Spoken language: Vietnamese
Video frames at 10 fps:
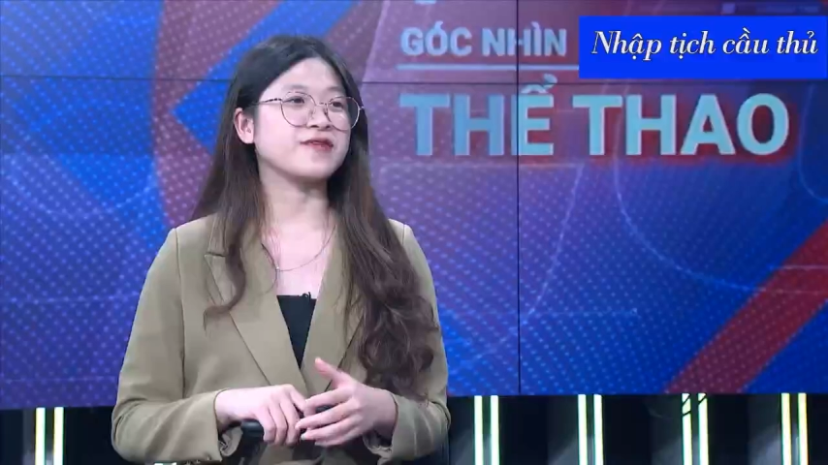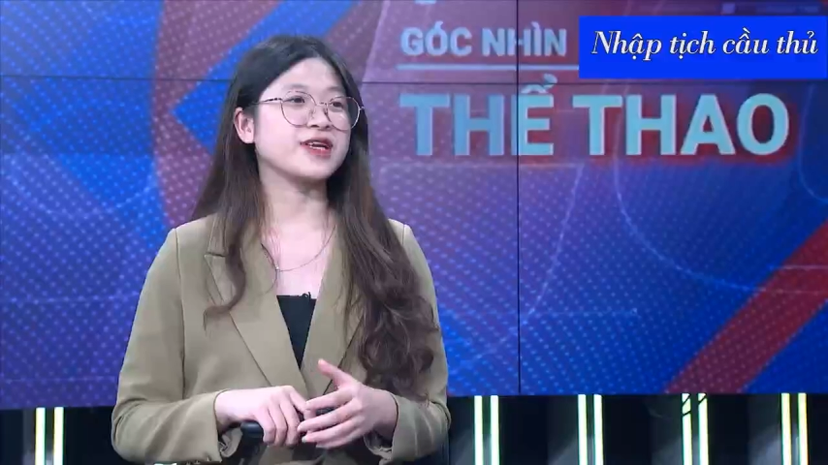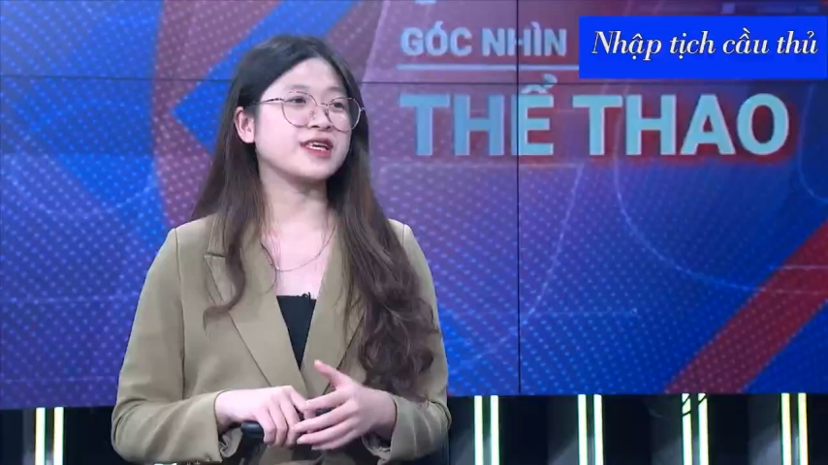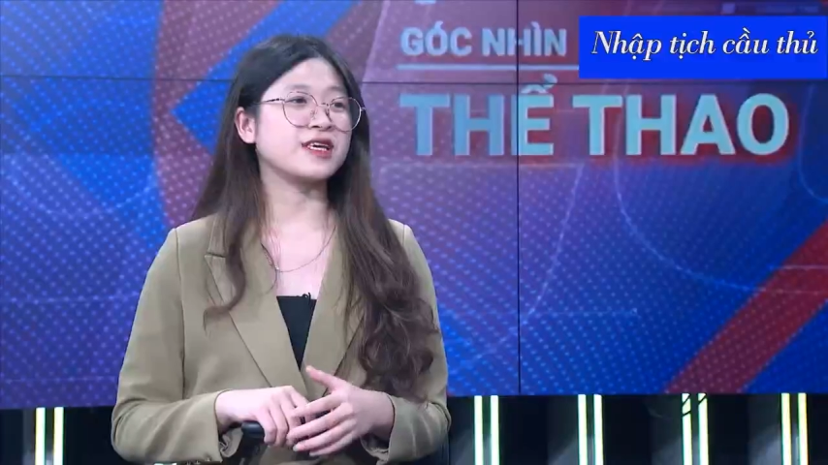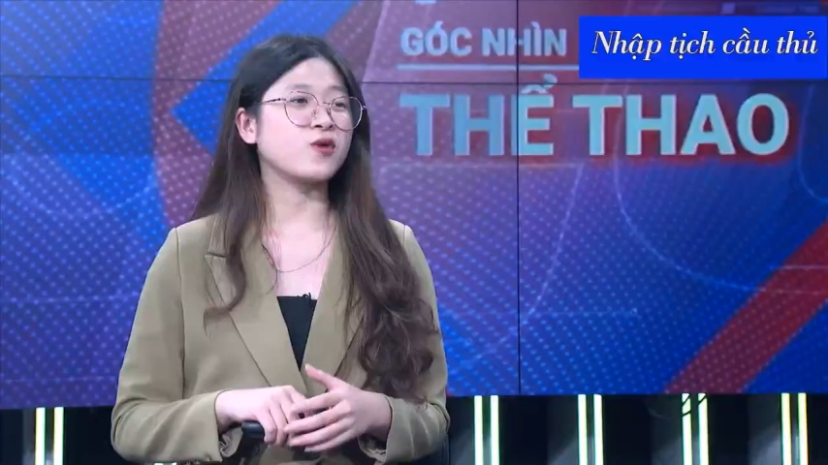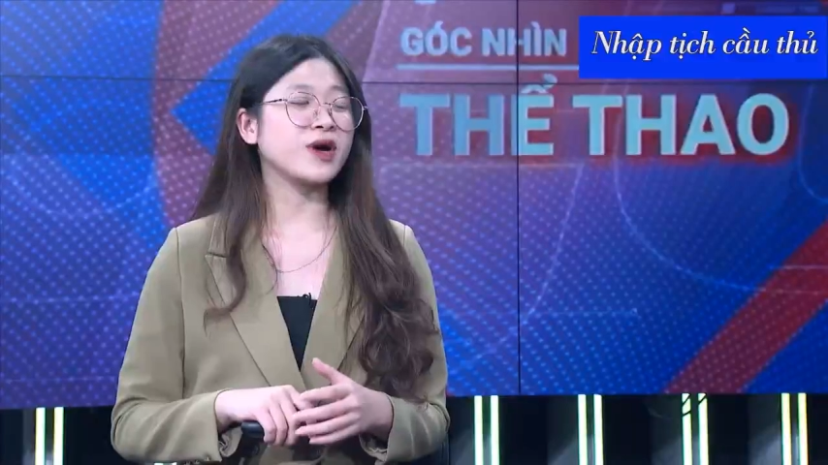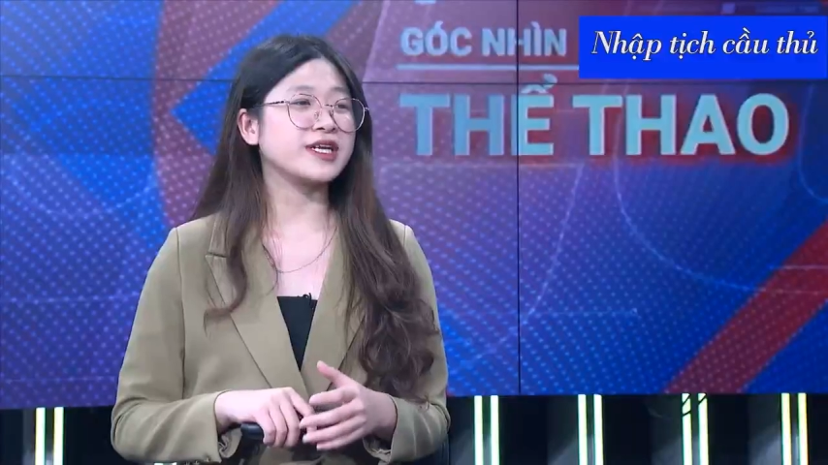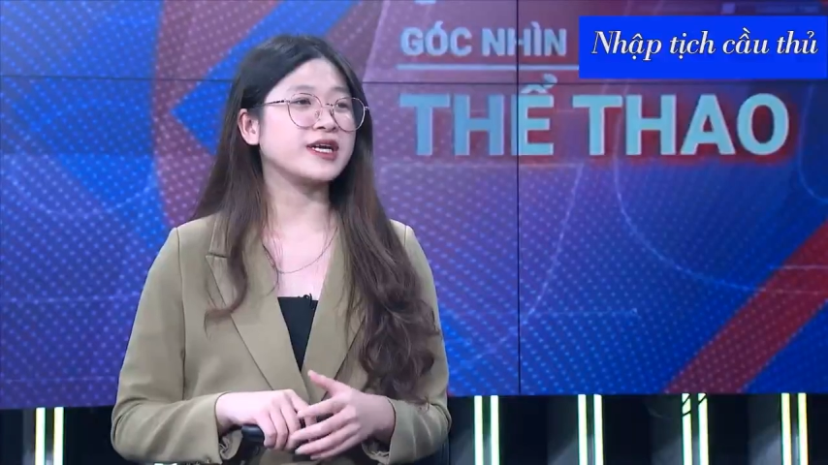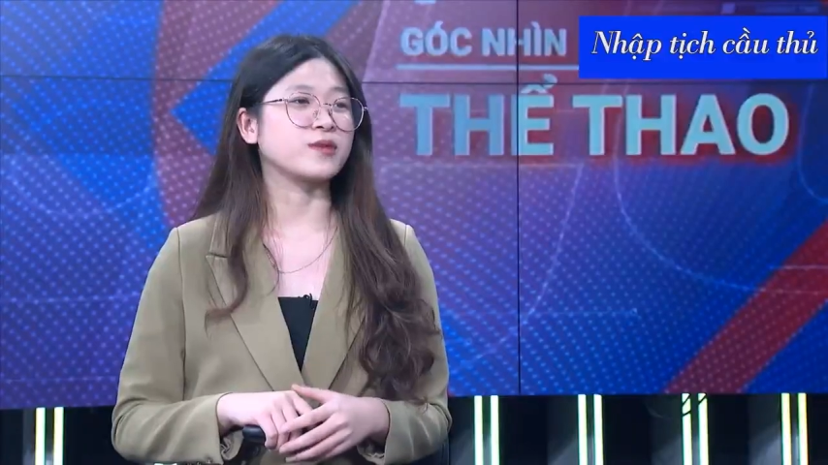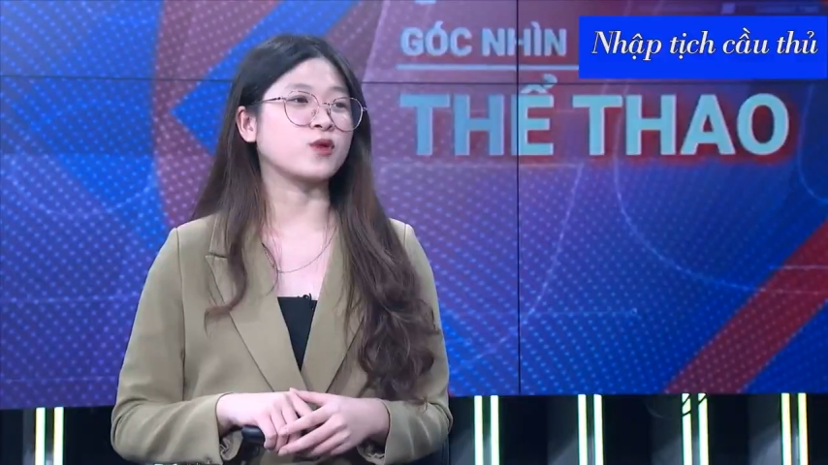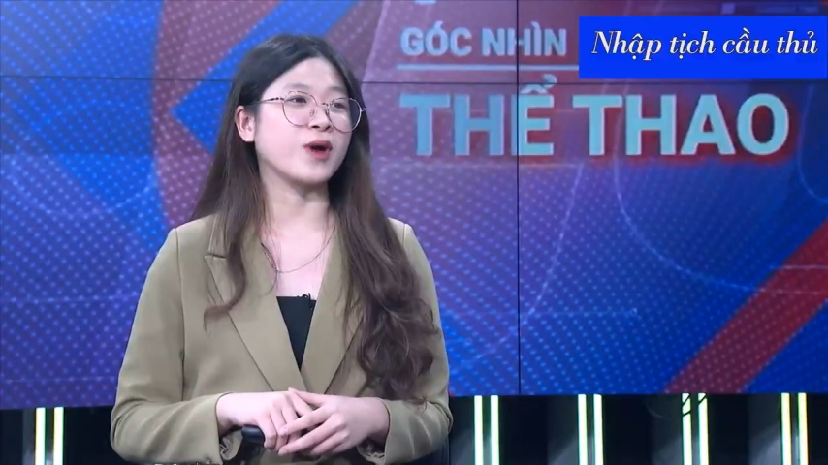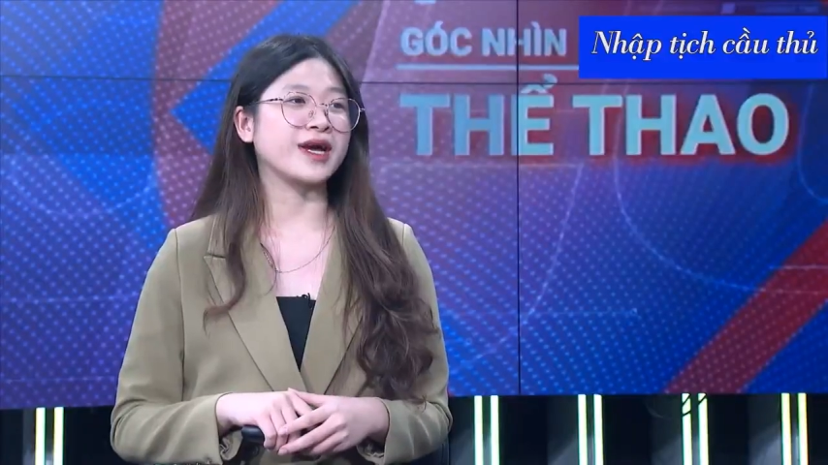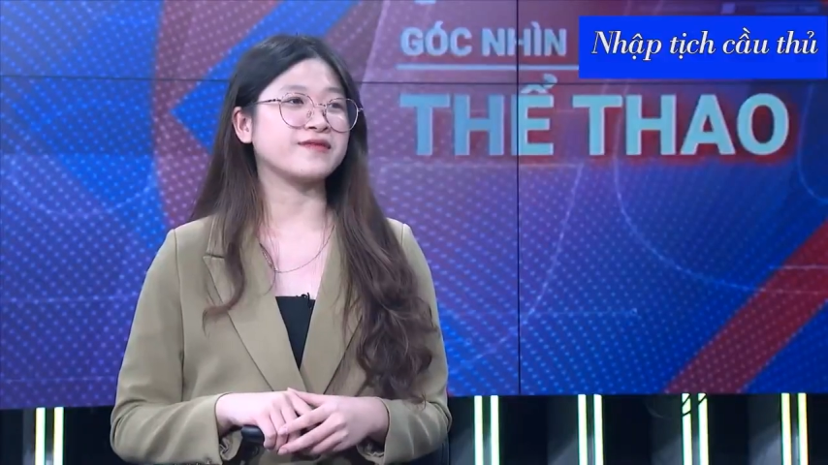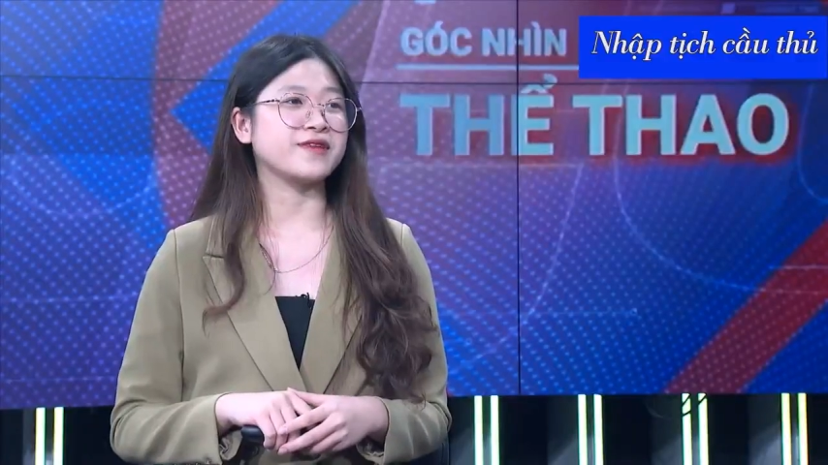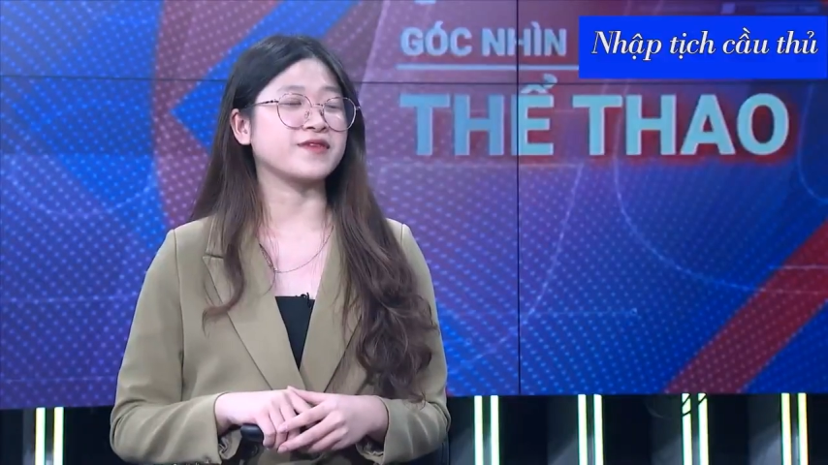À, vậy thì quan điểm của
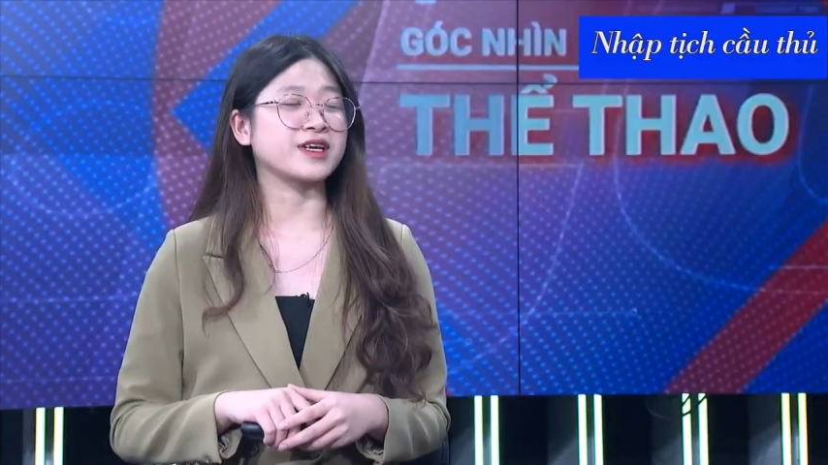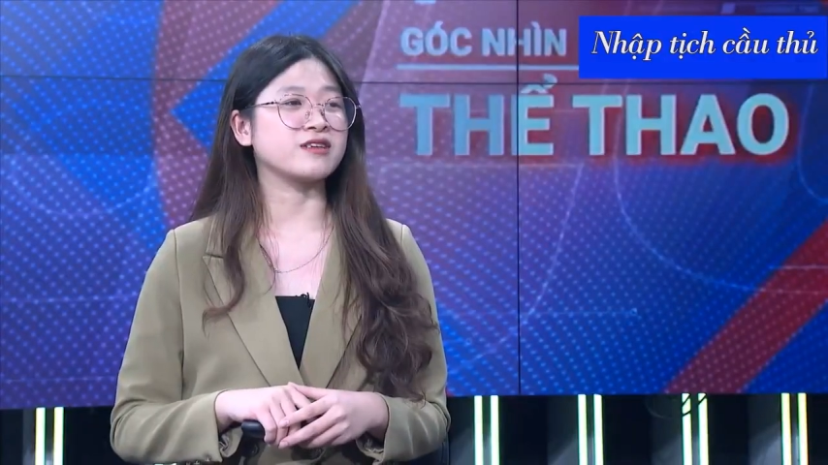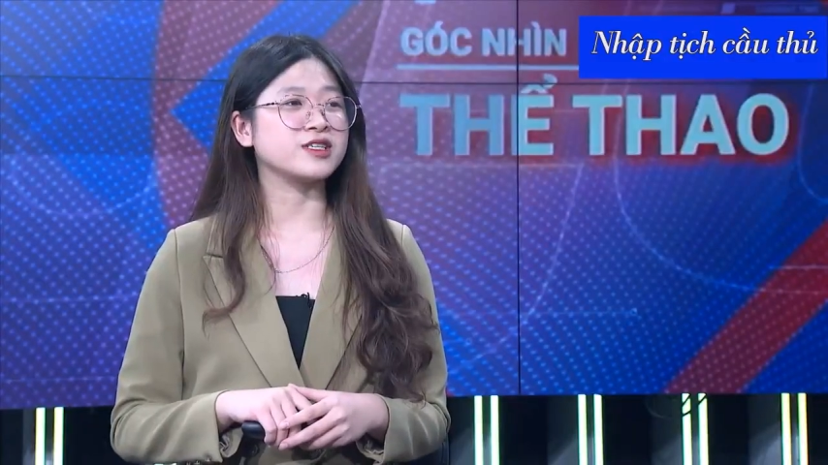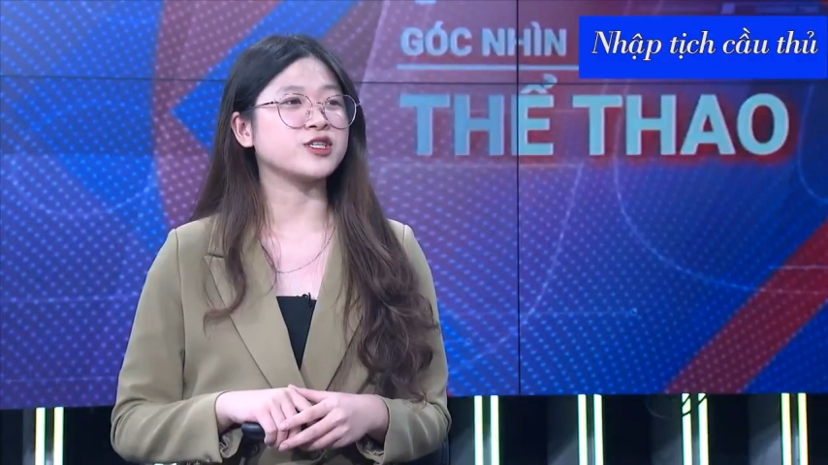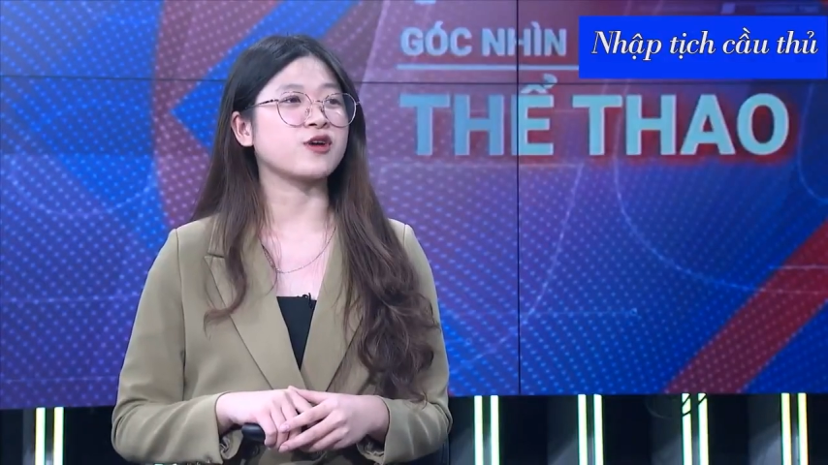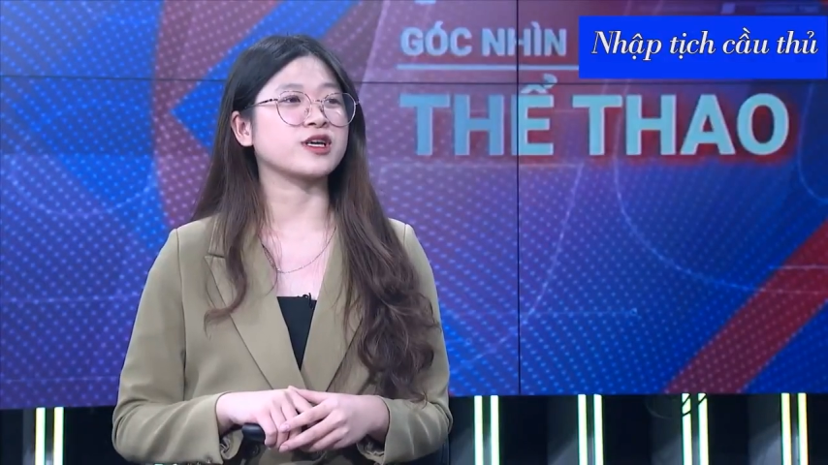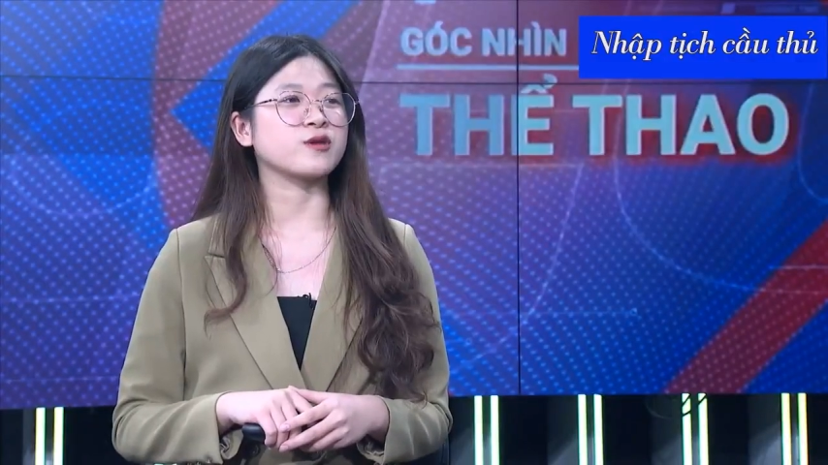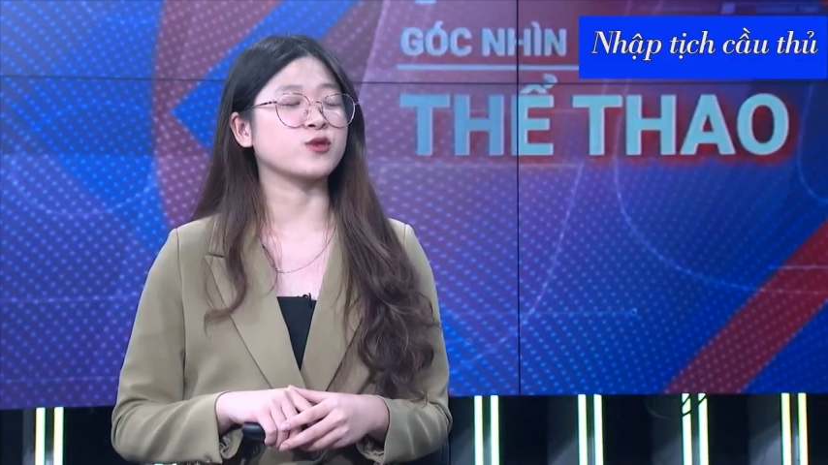anh về việc lựa chọn